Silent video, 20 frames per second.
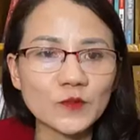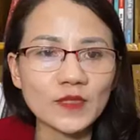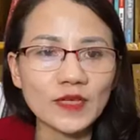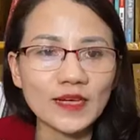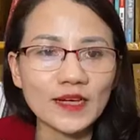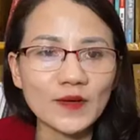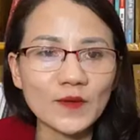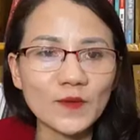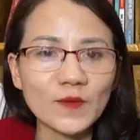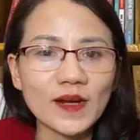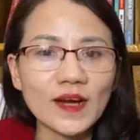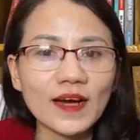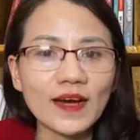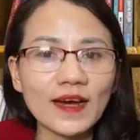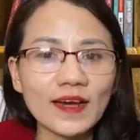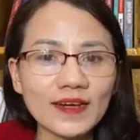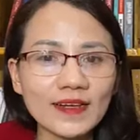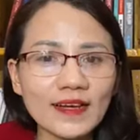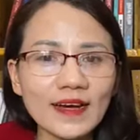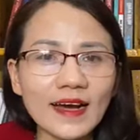là chúng ta cũng
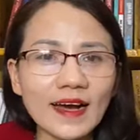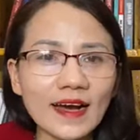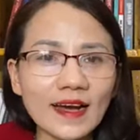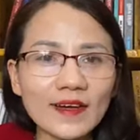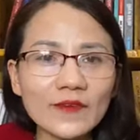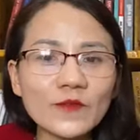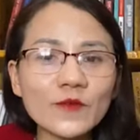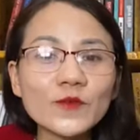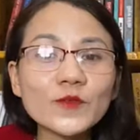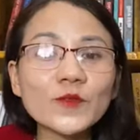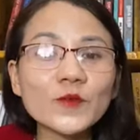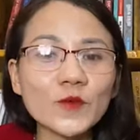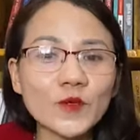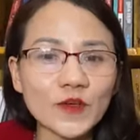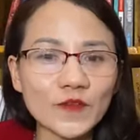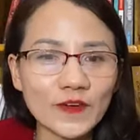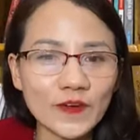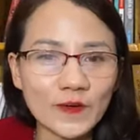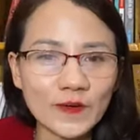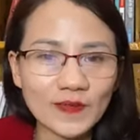đang ăn cả cái vũ
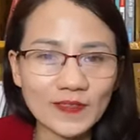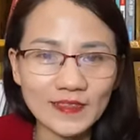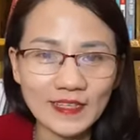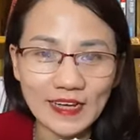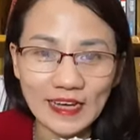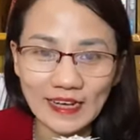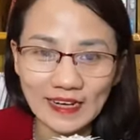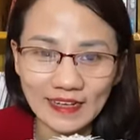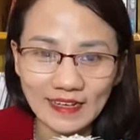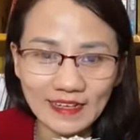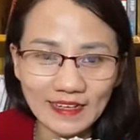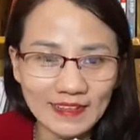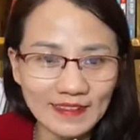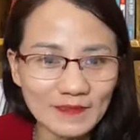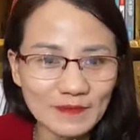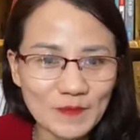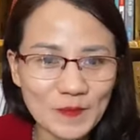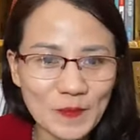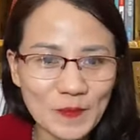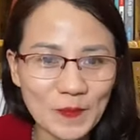trụ này vào cơ thể đấy
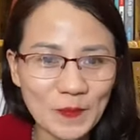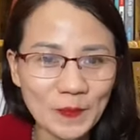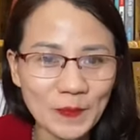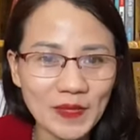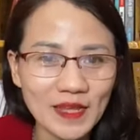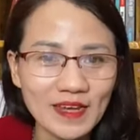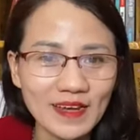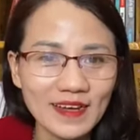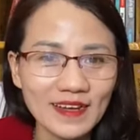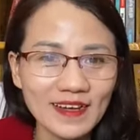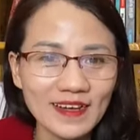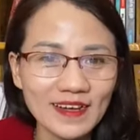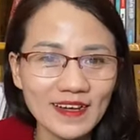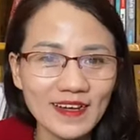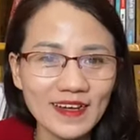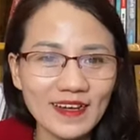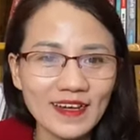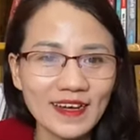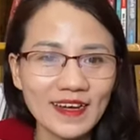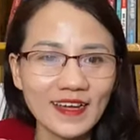
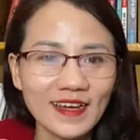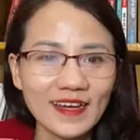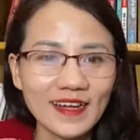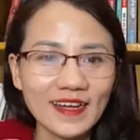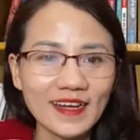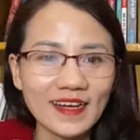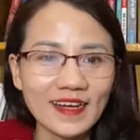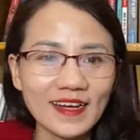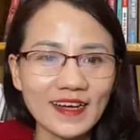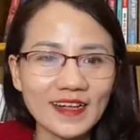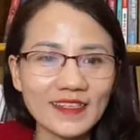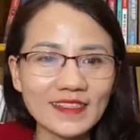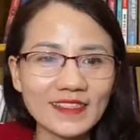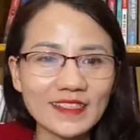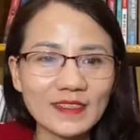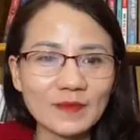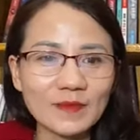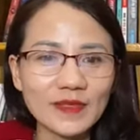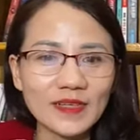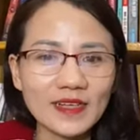đấy ạ nên là các
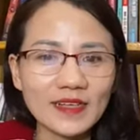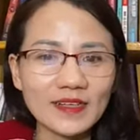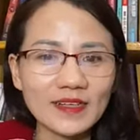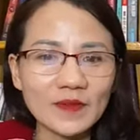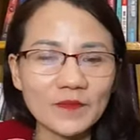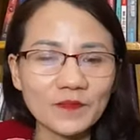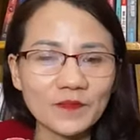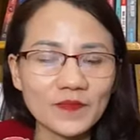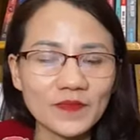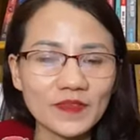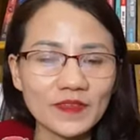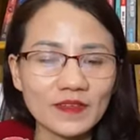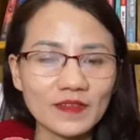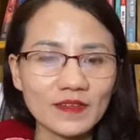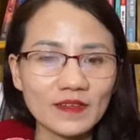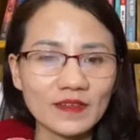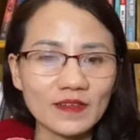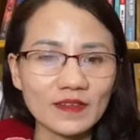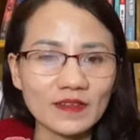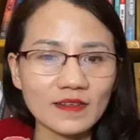anh chị biết là
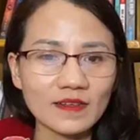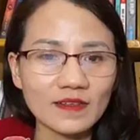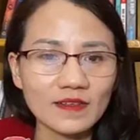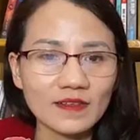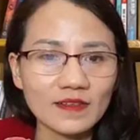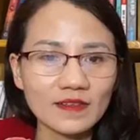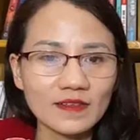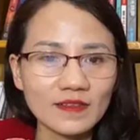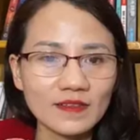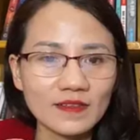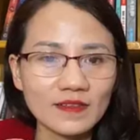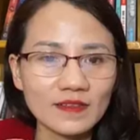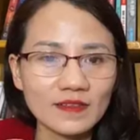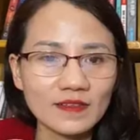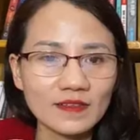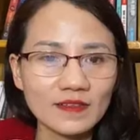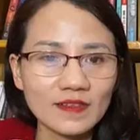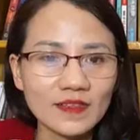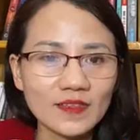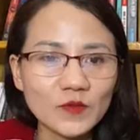uh,
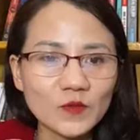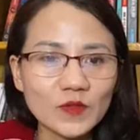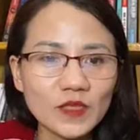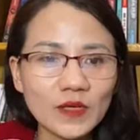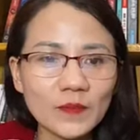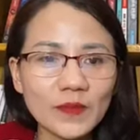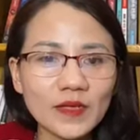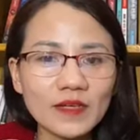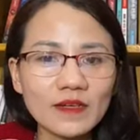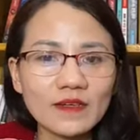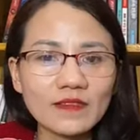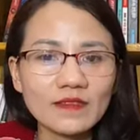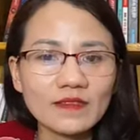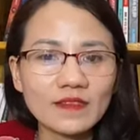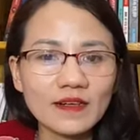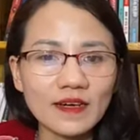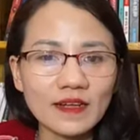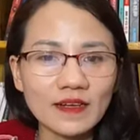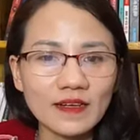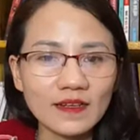khi chúng ta biết
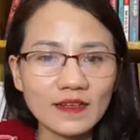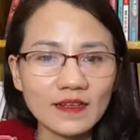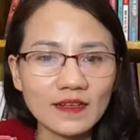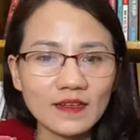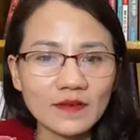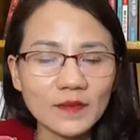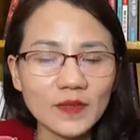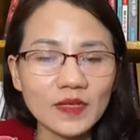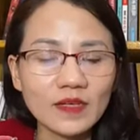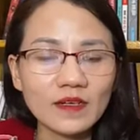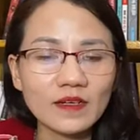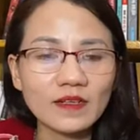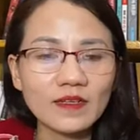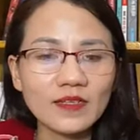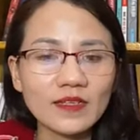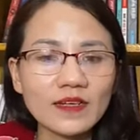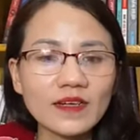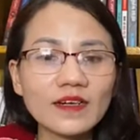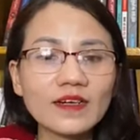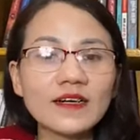ơn thức ăn biết
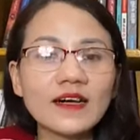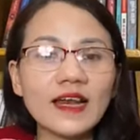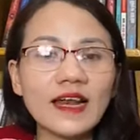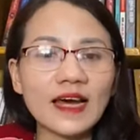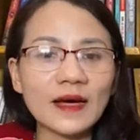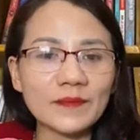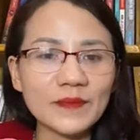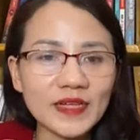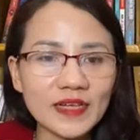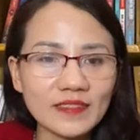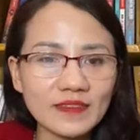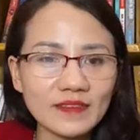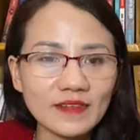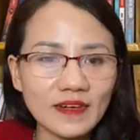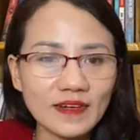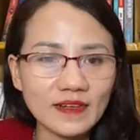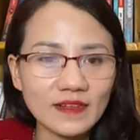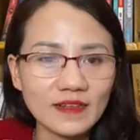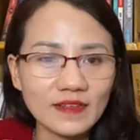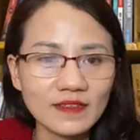ơn những người làm ra
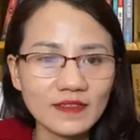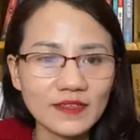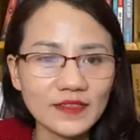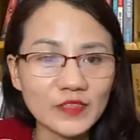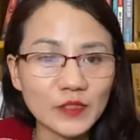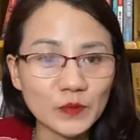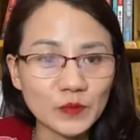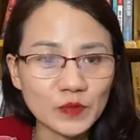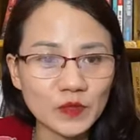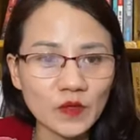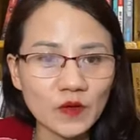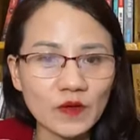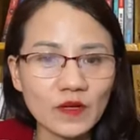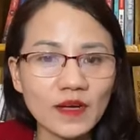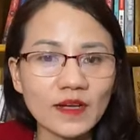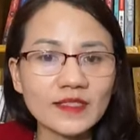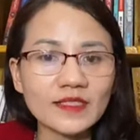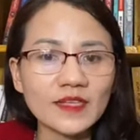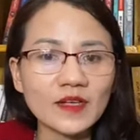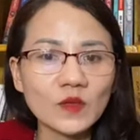thức ăn người trồng
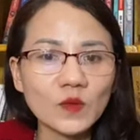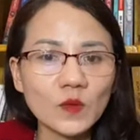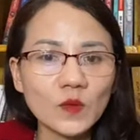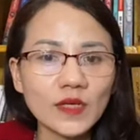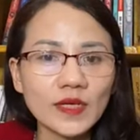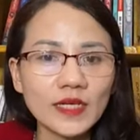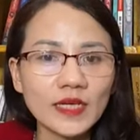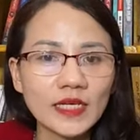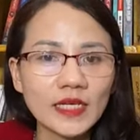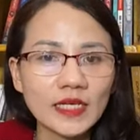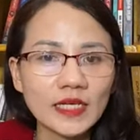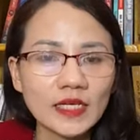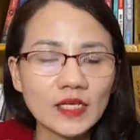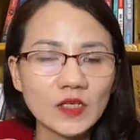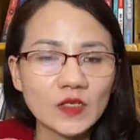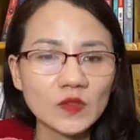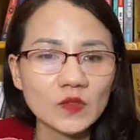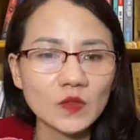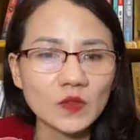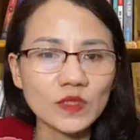trọt người chăn nuôi
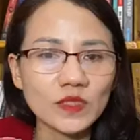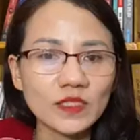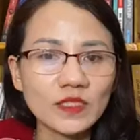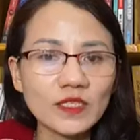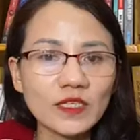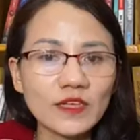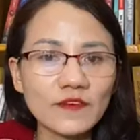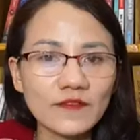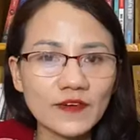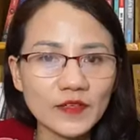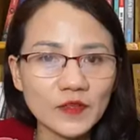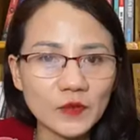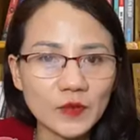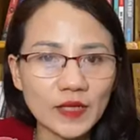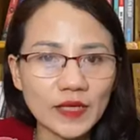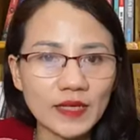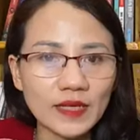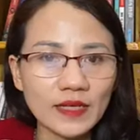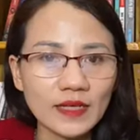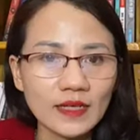rồi những người vận
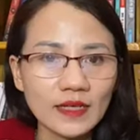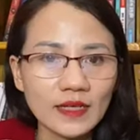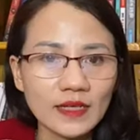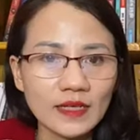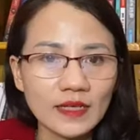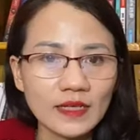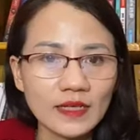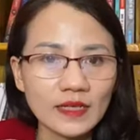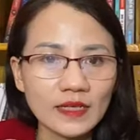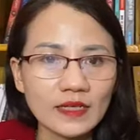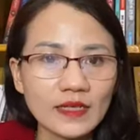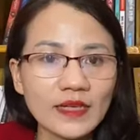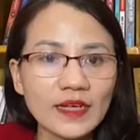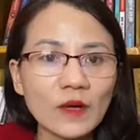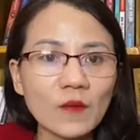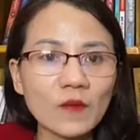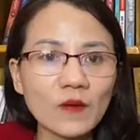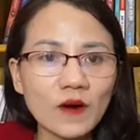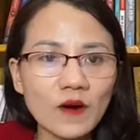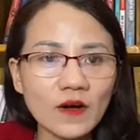chuyển
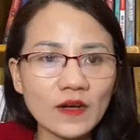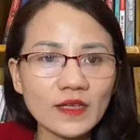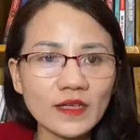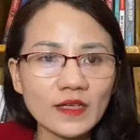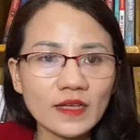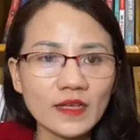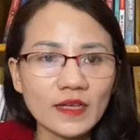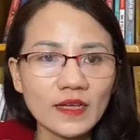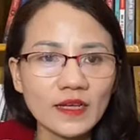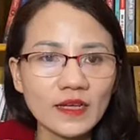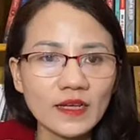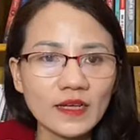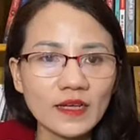người đóng gói